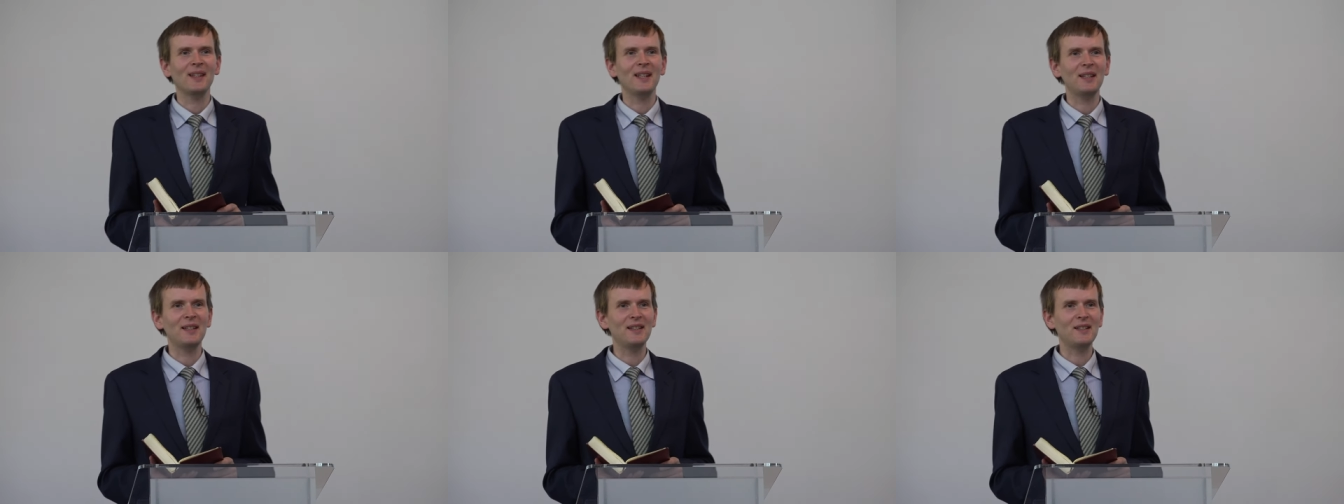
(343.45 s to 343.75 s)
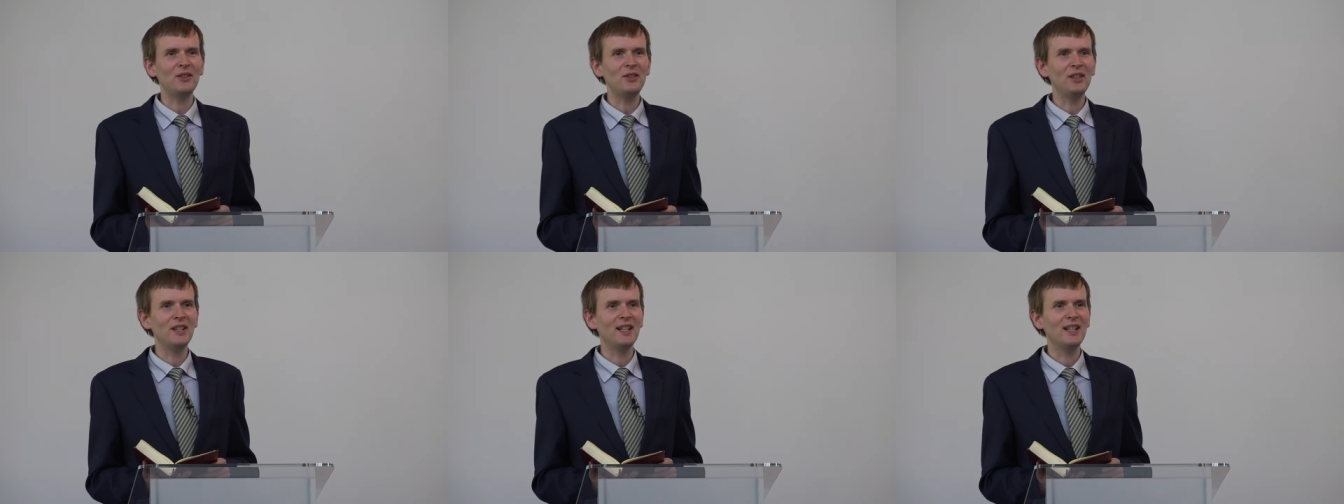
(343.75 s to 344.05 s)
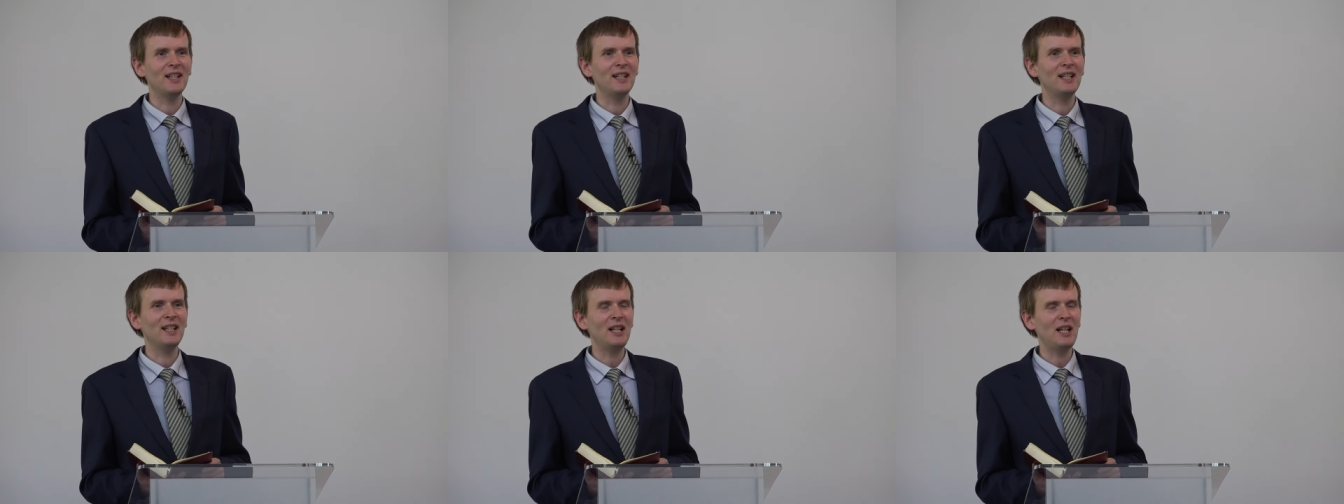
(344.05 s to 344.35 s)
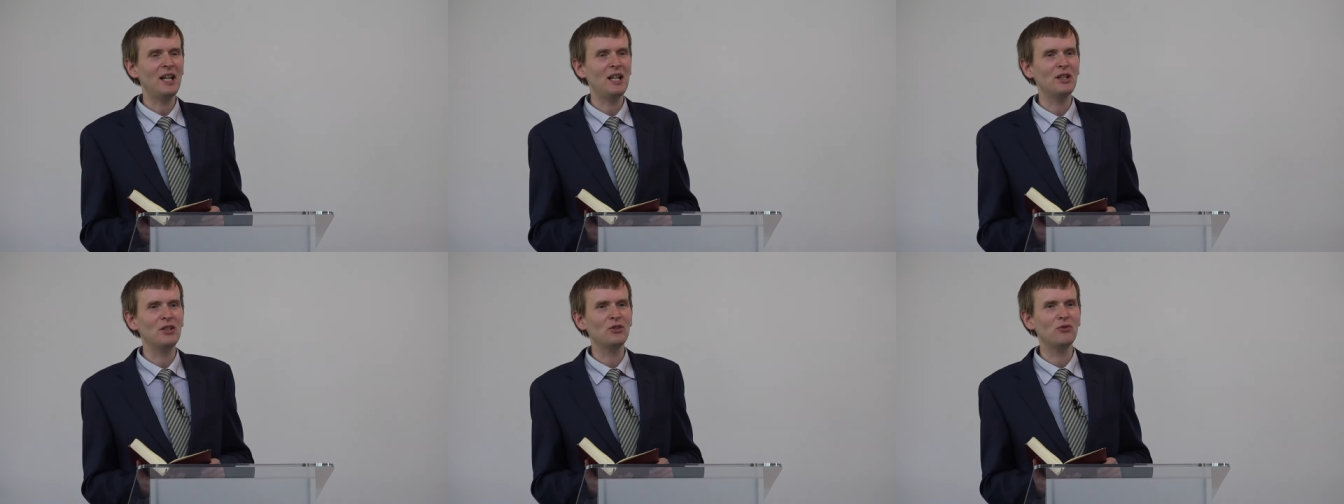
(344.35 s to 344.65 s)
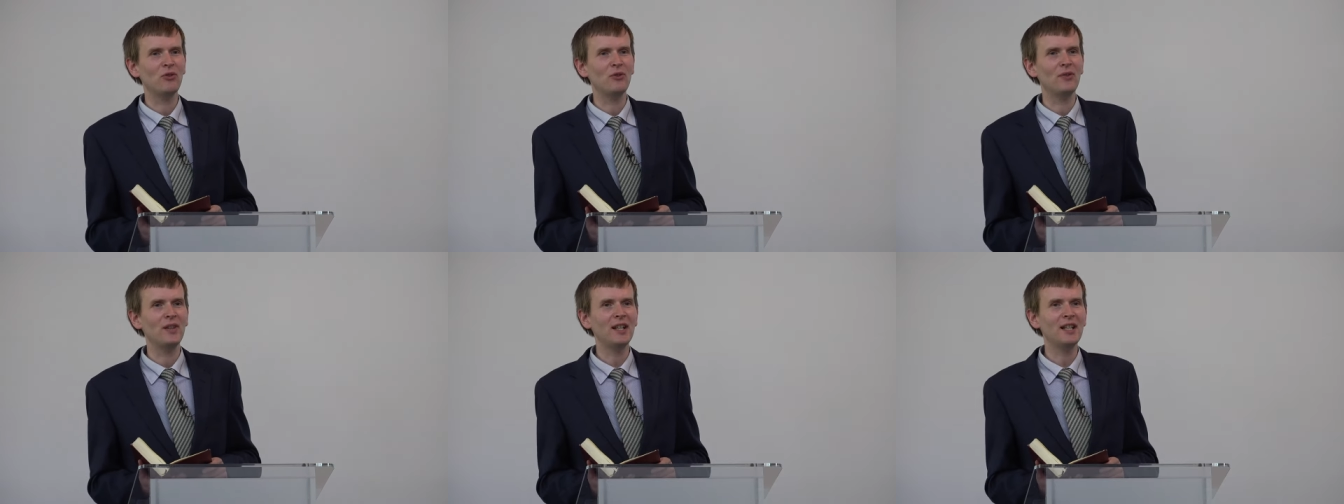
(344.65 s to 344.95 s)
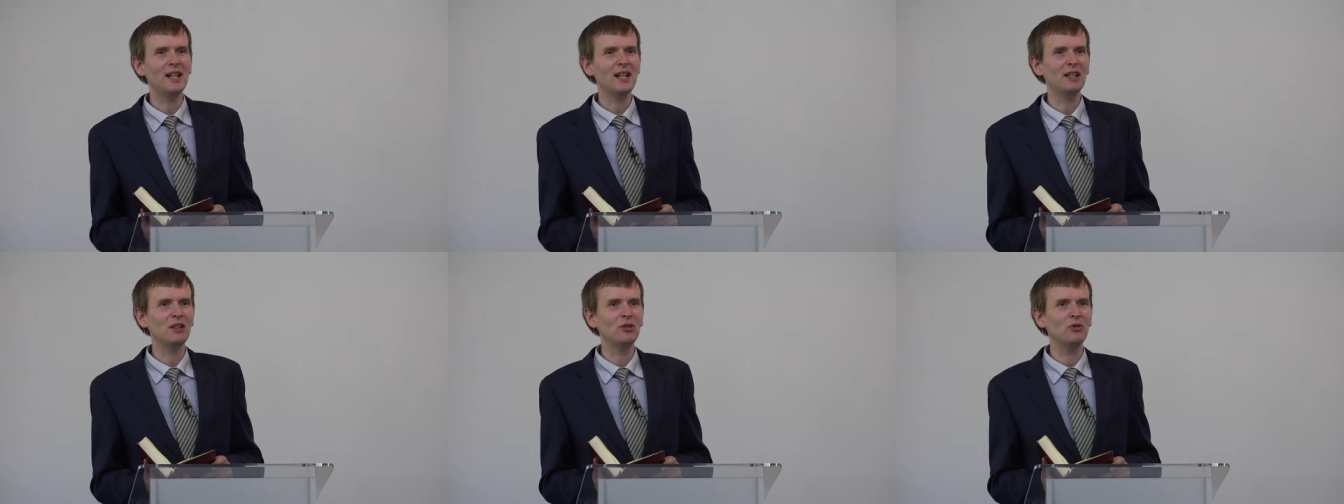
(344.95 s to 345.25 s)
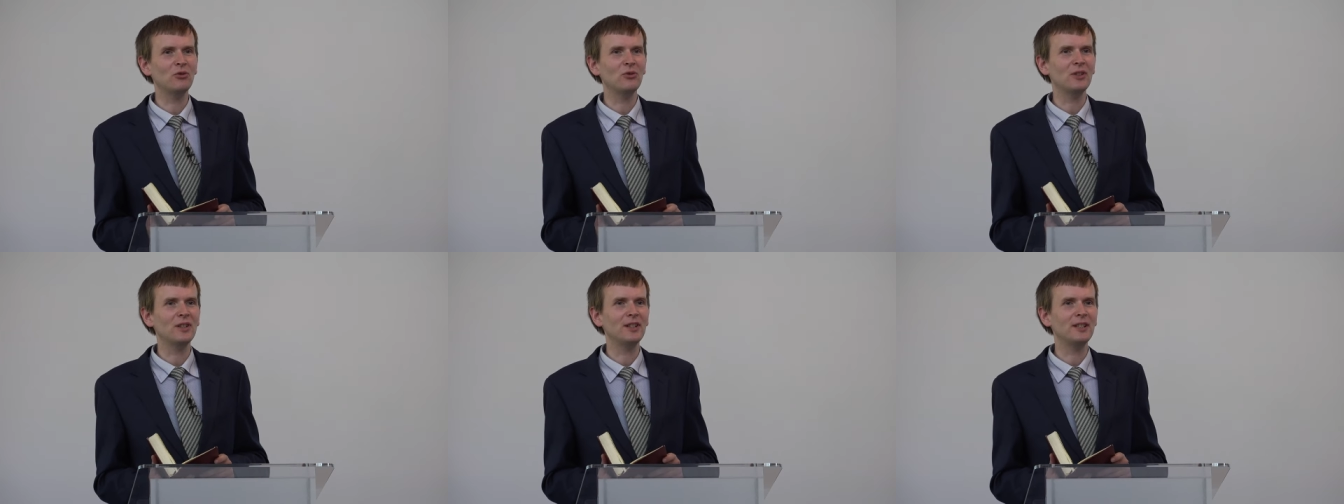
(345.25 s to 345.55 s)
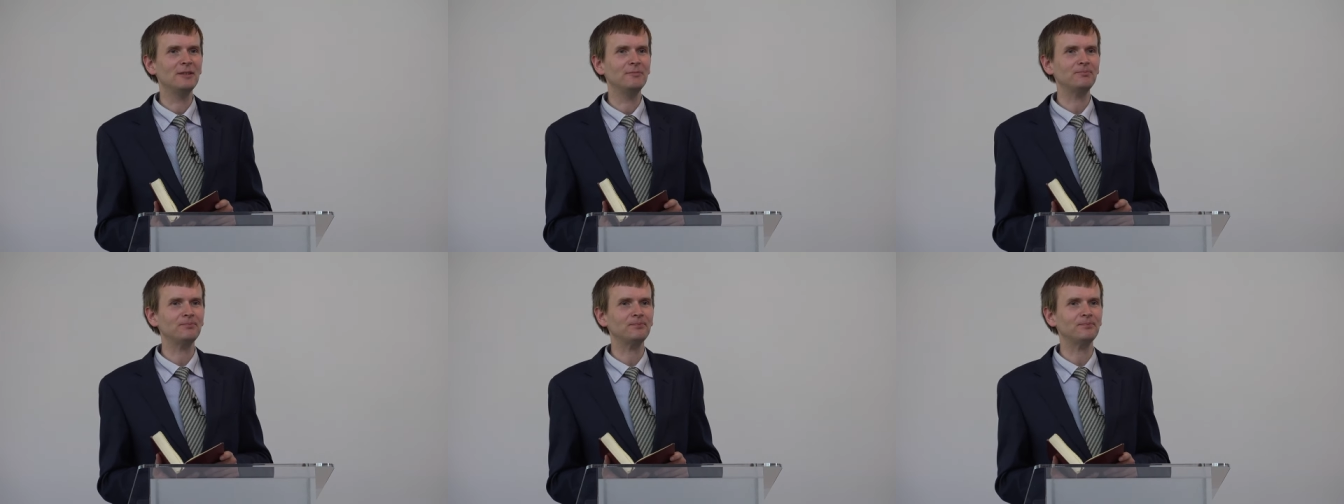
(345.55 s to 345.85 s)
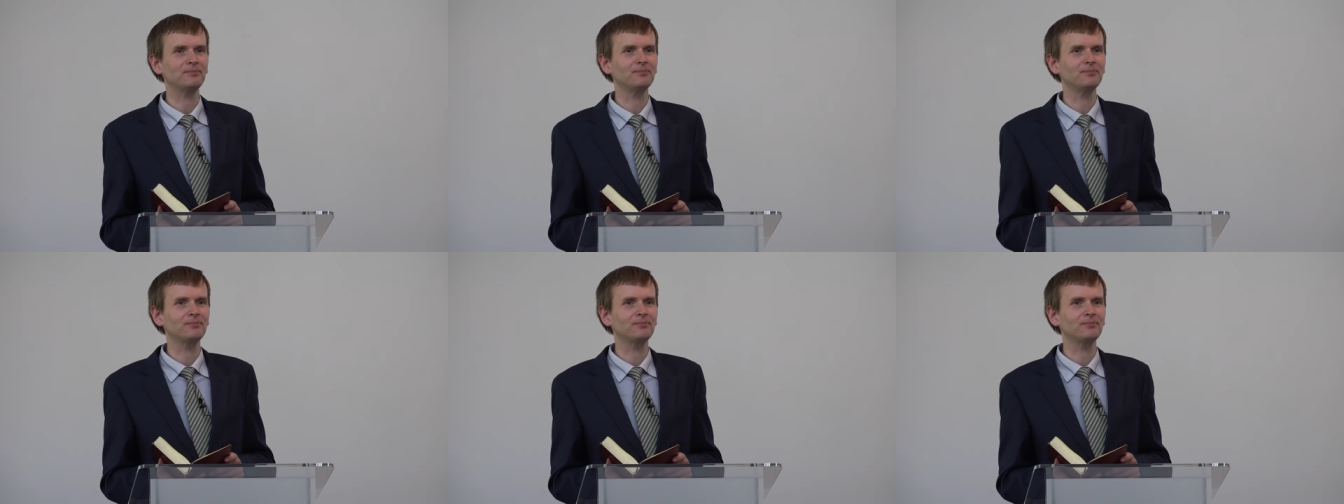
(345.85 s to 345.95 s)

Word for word: Historię człowieka, który